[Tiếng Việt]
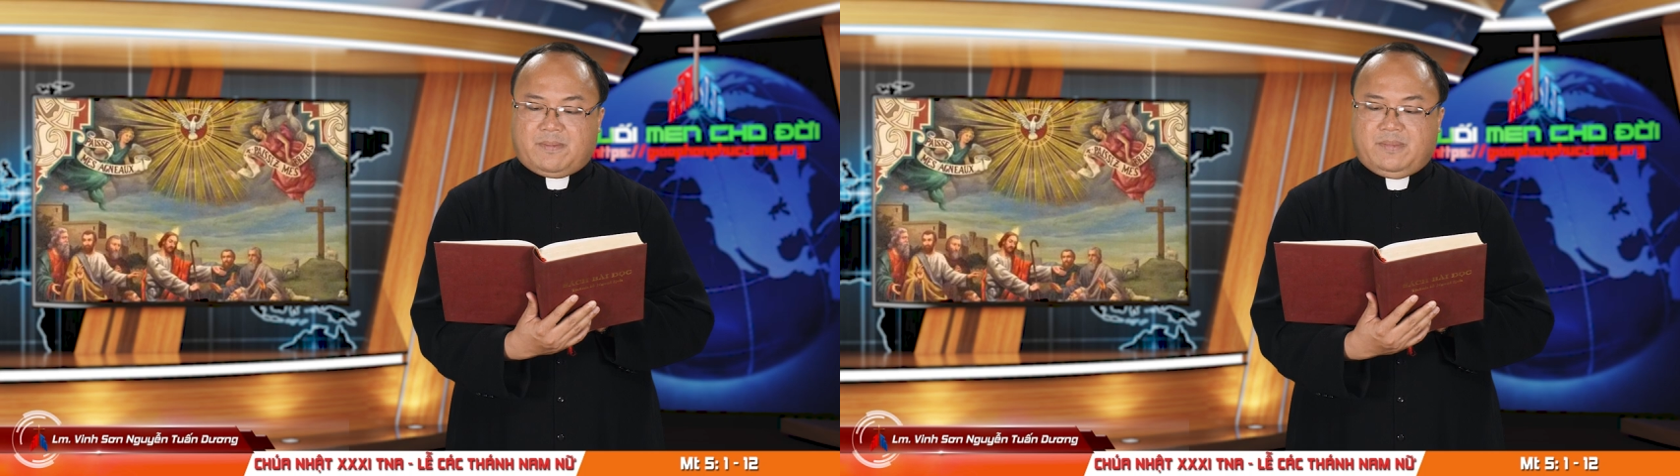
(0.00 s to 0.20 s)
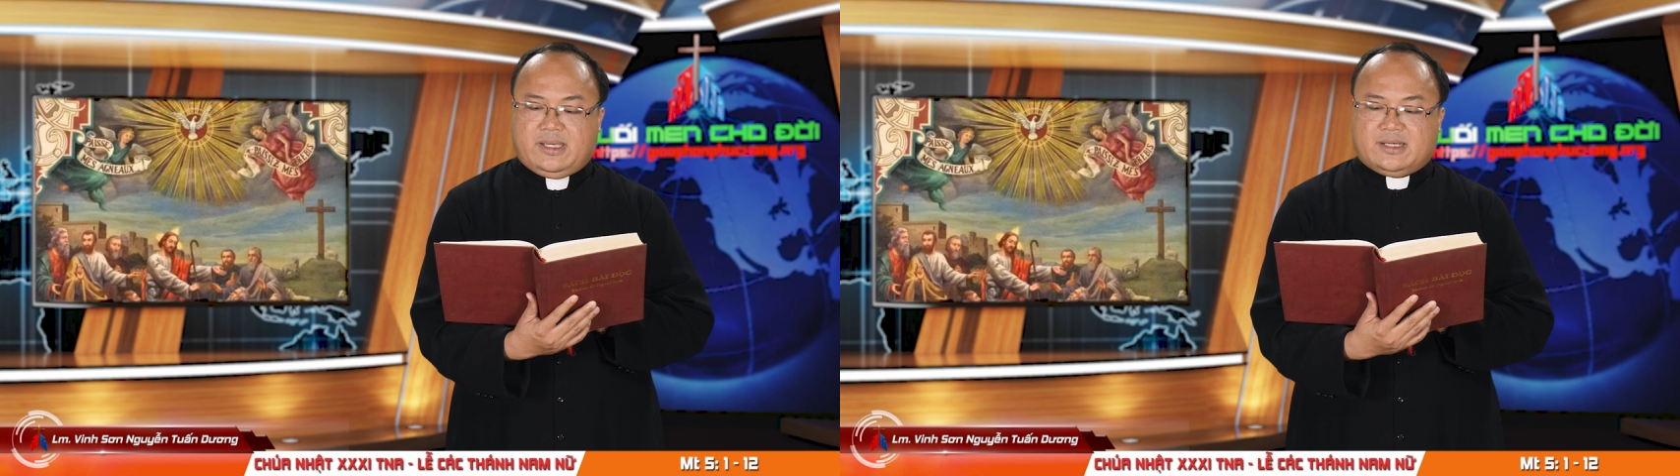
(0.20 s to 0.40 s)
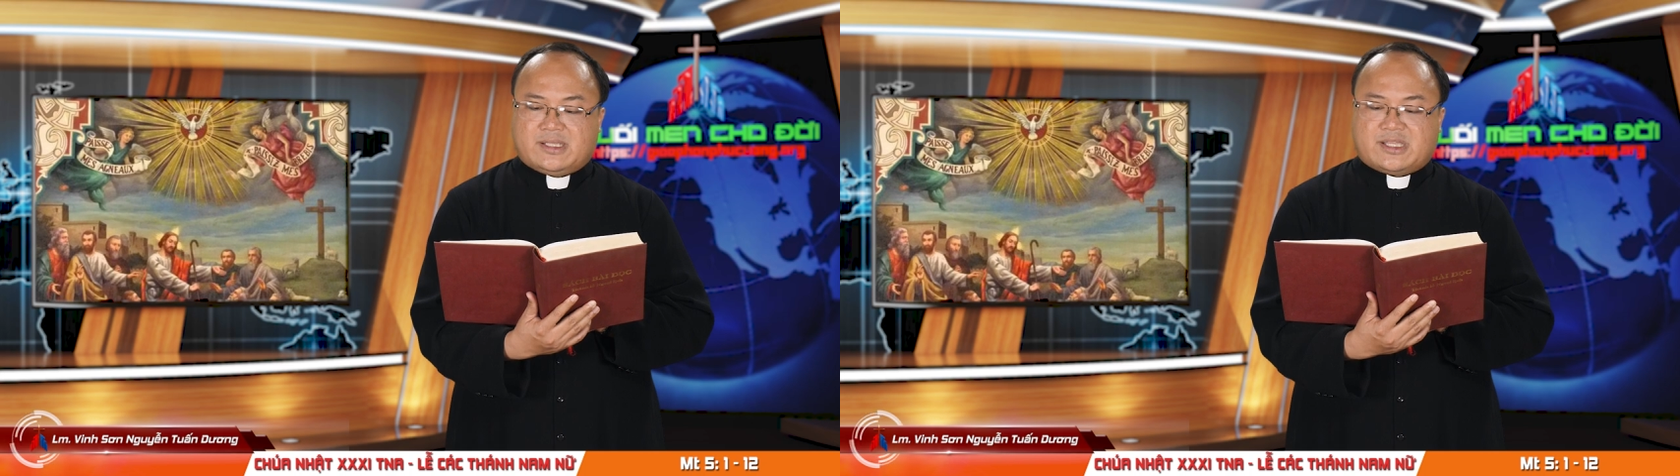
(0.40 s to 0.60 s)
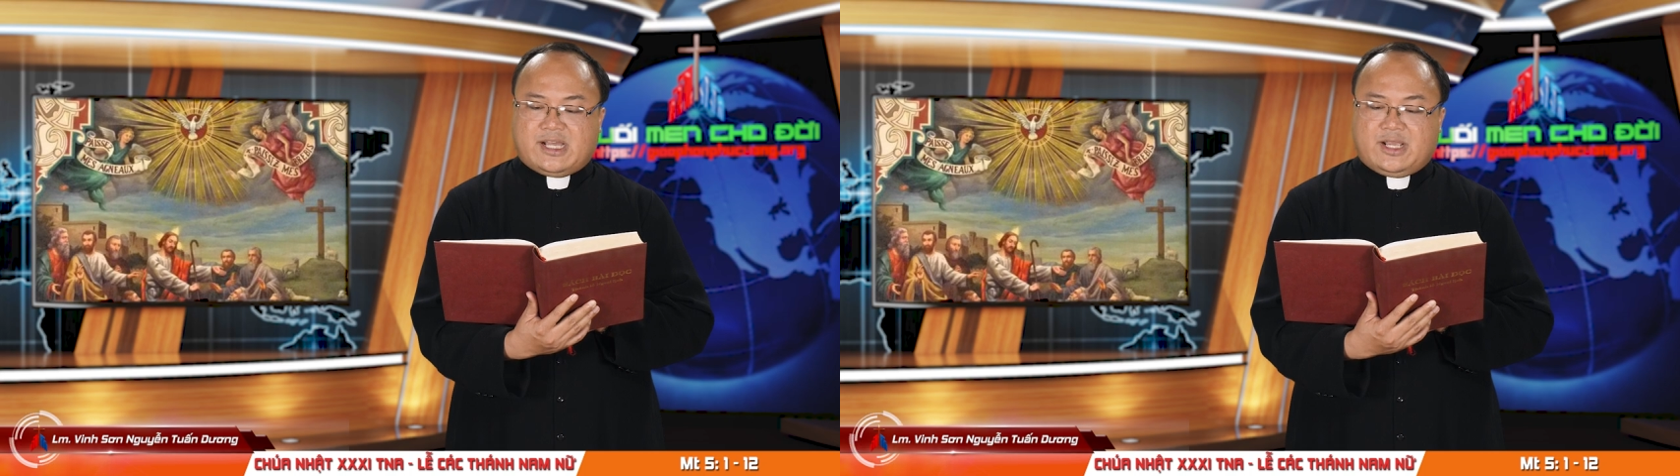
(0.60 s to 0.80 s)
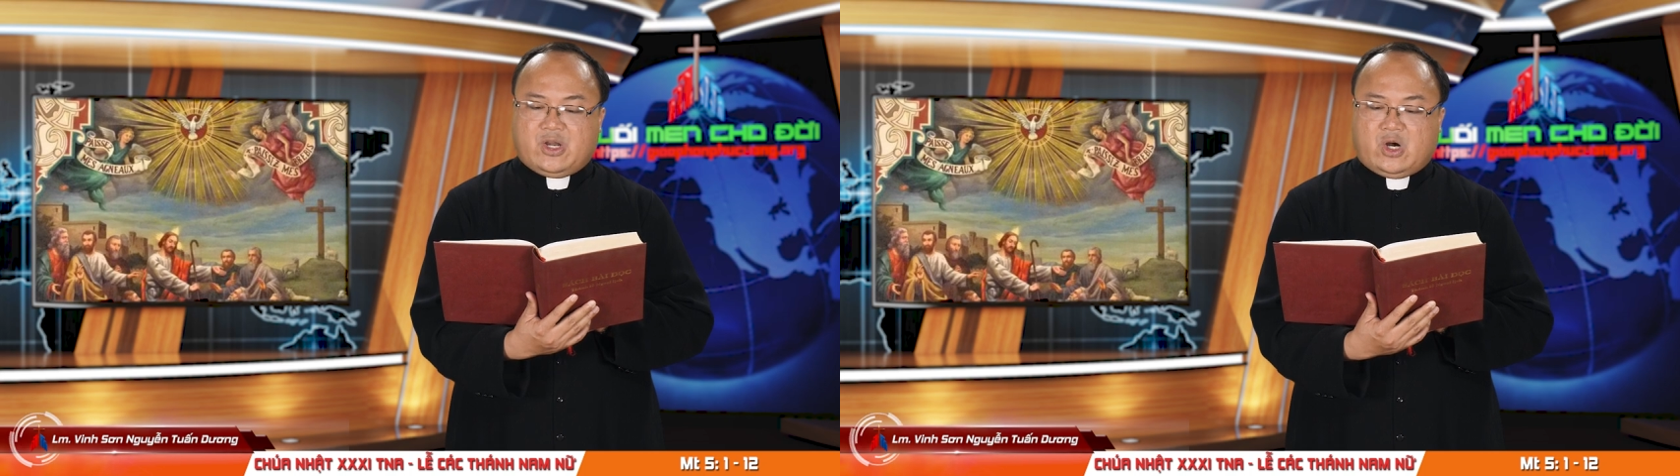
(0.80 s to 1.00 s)
miệng
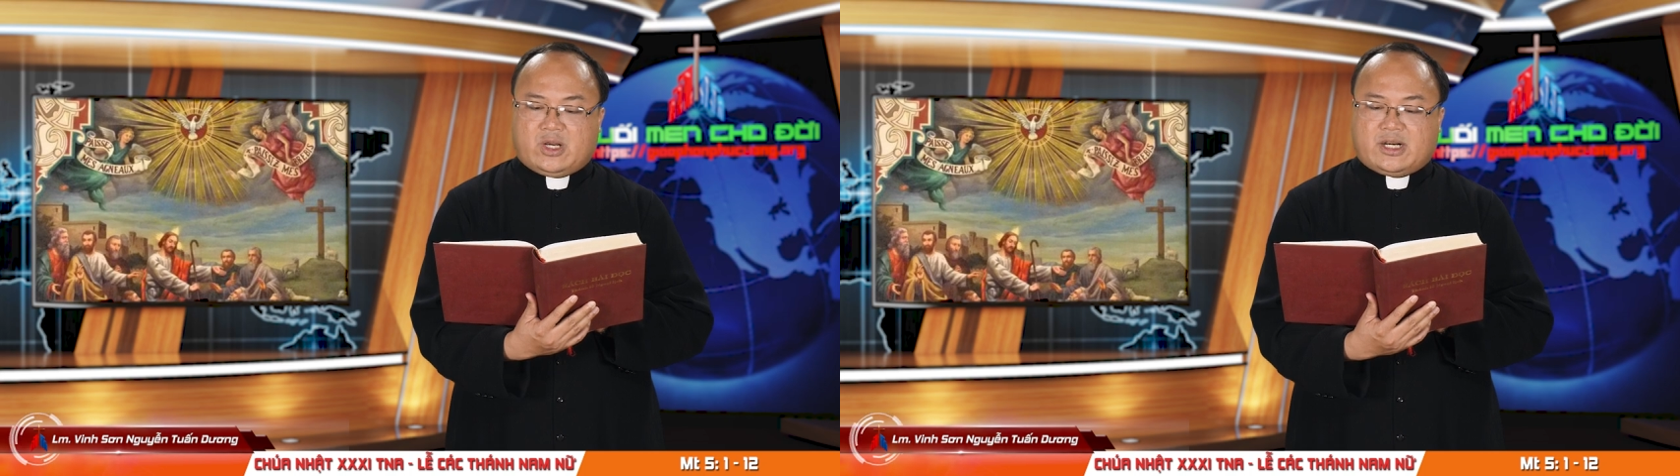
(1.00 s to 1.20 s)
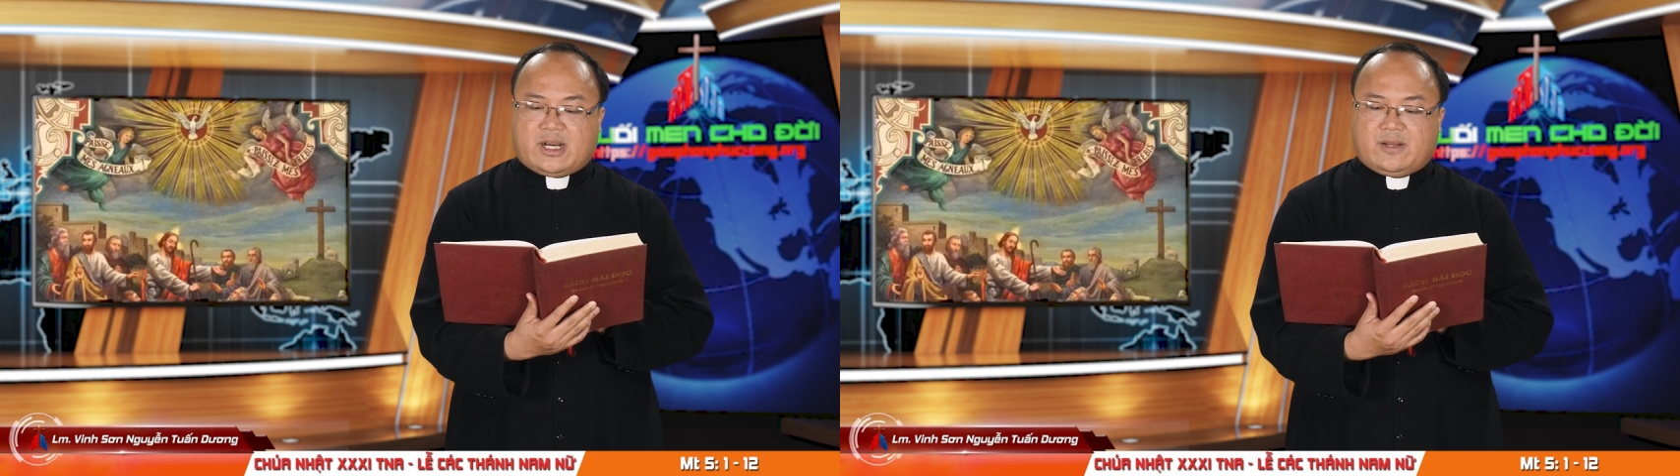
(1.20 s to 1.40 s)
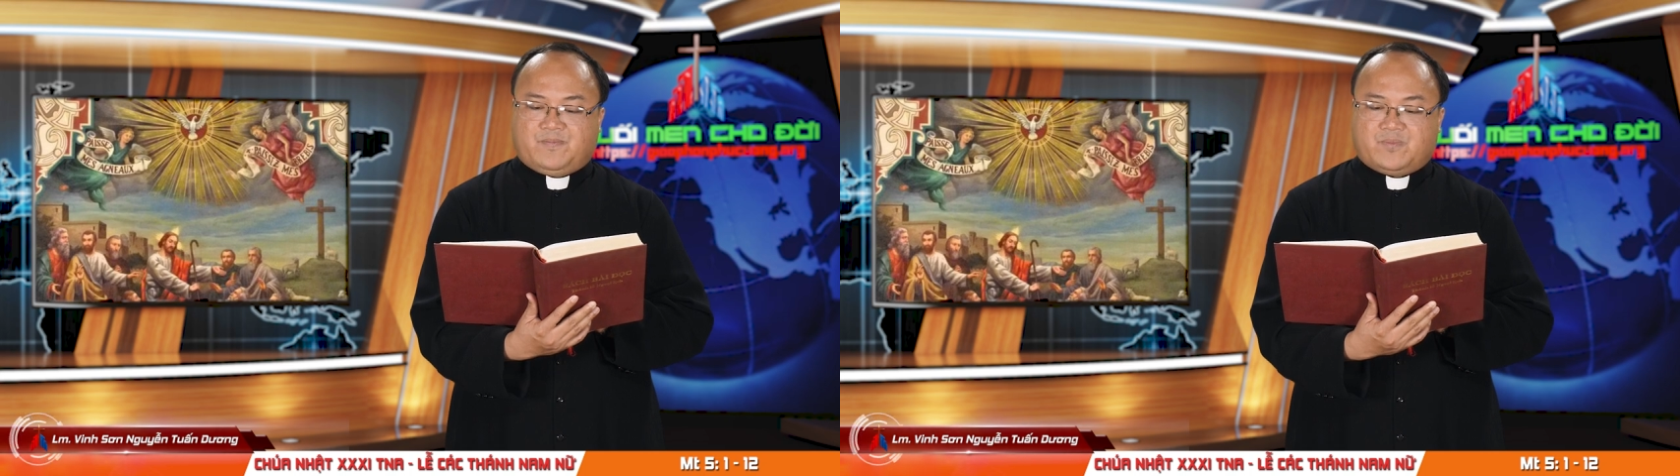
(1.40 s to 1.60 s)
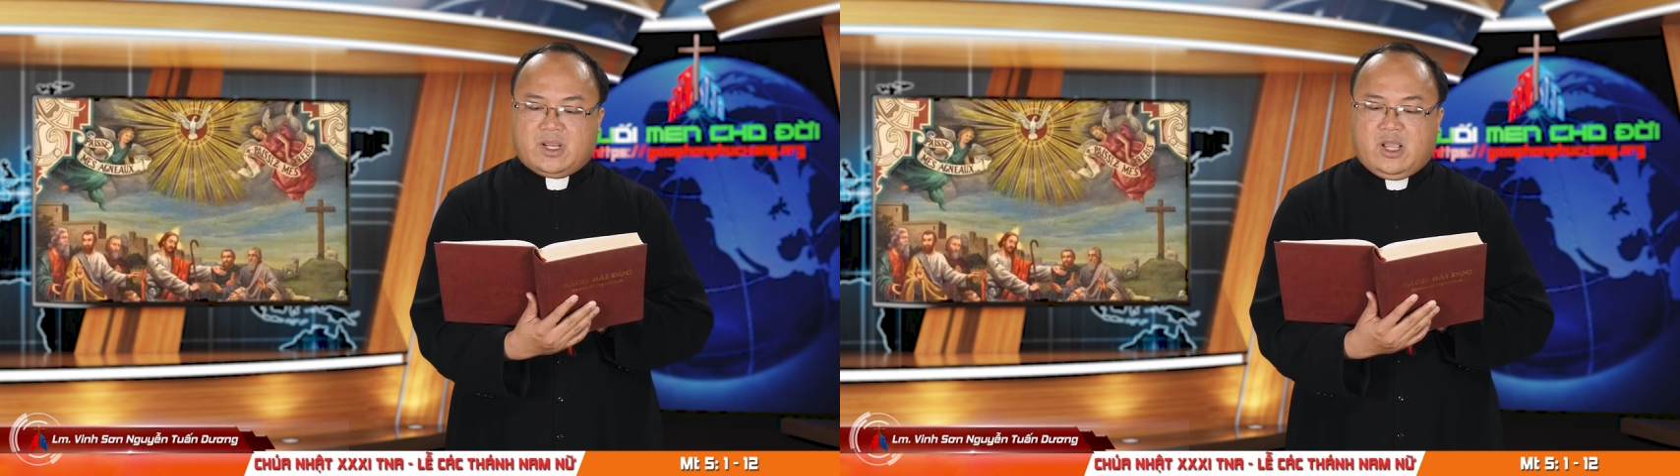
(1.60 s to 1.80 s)
dạy họ rằng: